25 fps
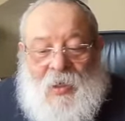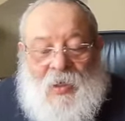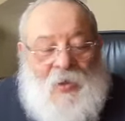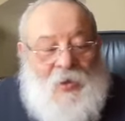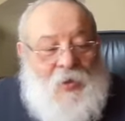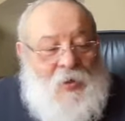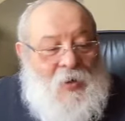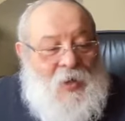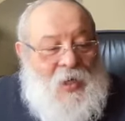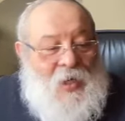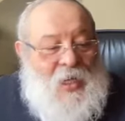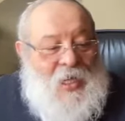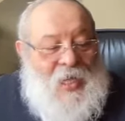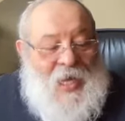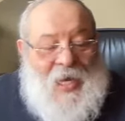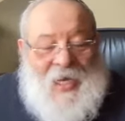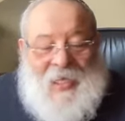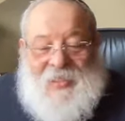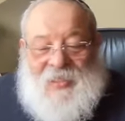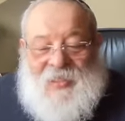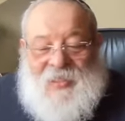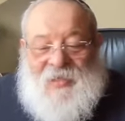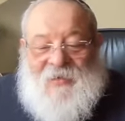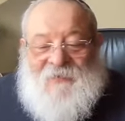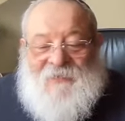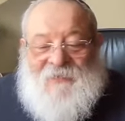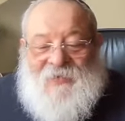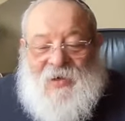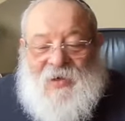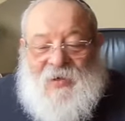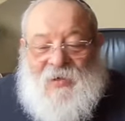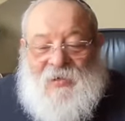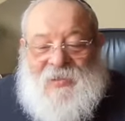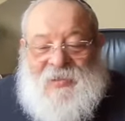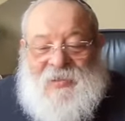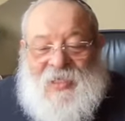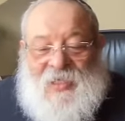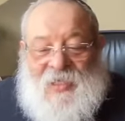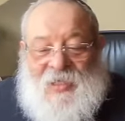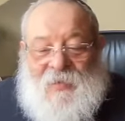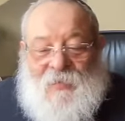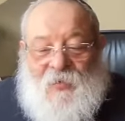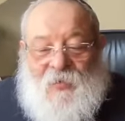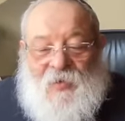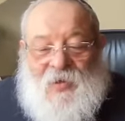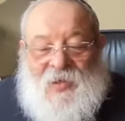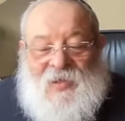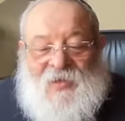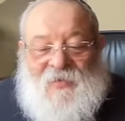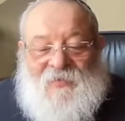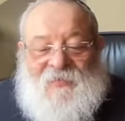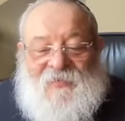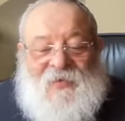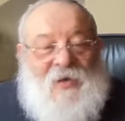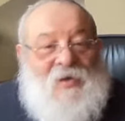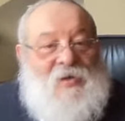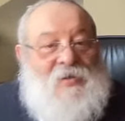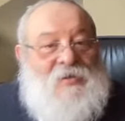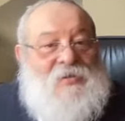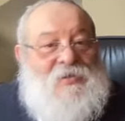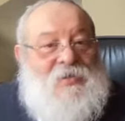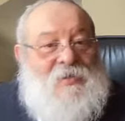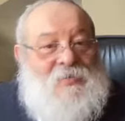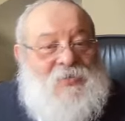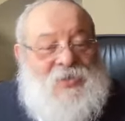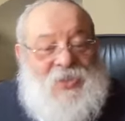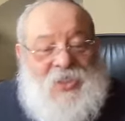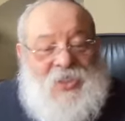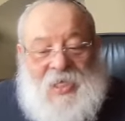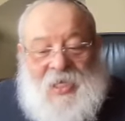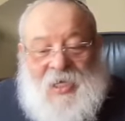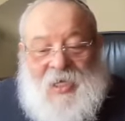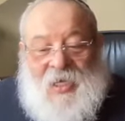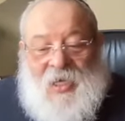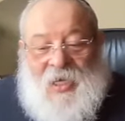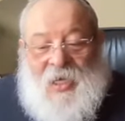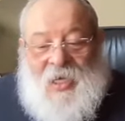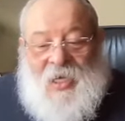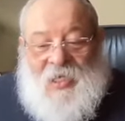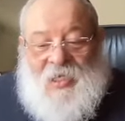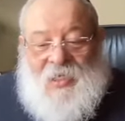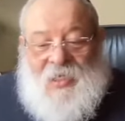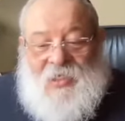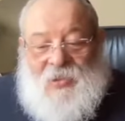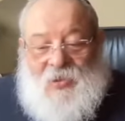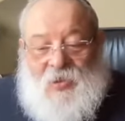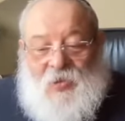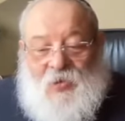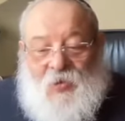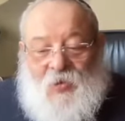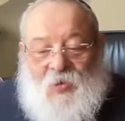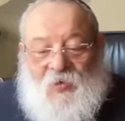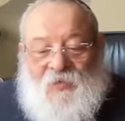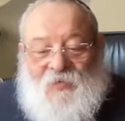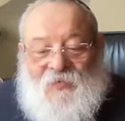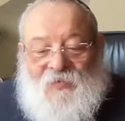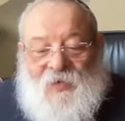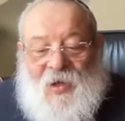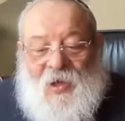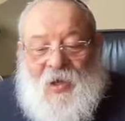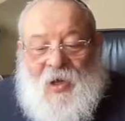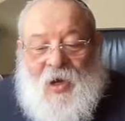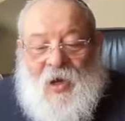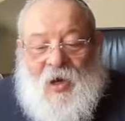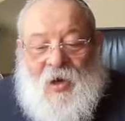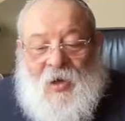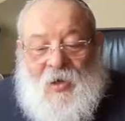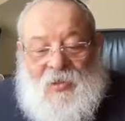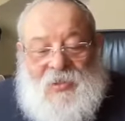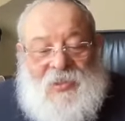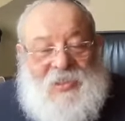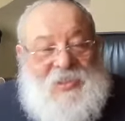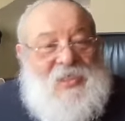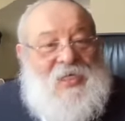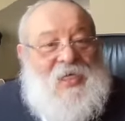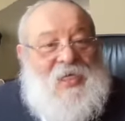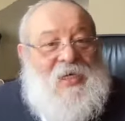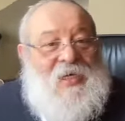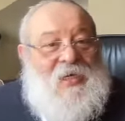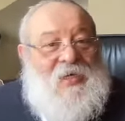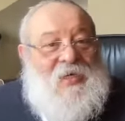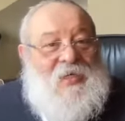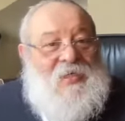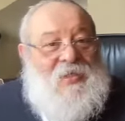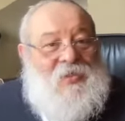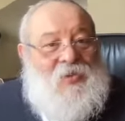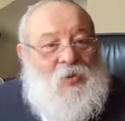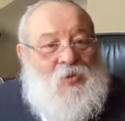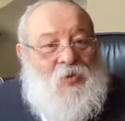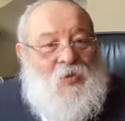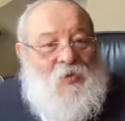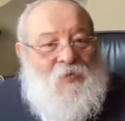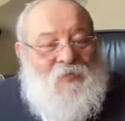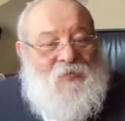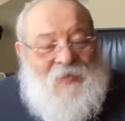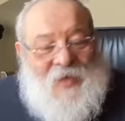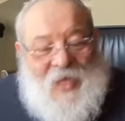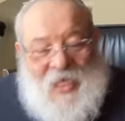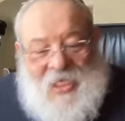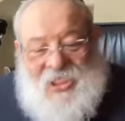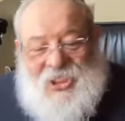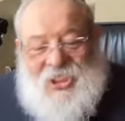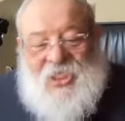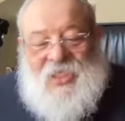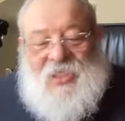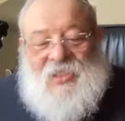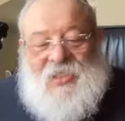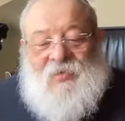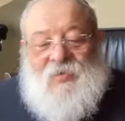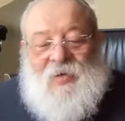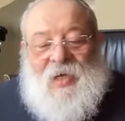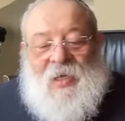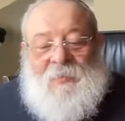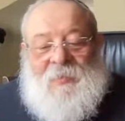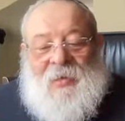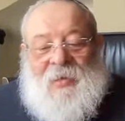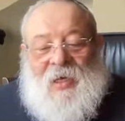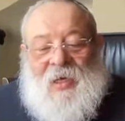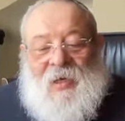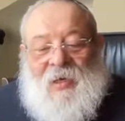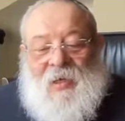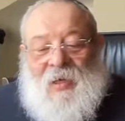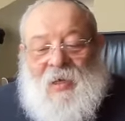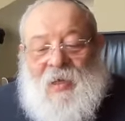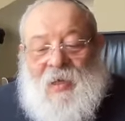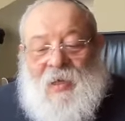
qu'il y a différents animaux et différents objets qui se trouvent entiers, qui se trouvent cachés sous la mer.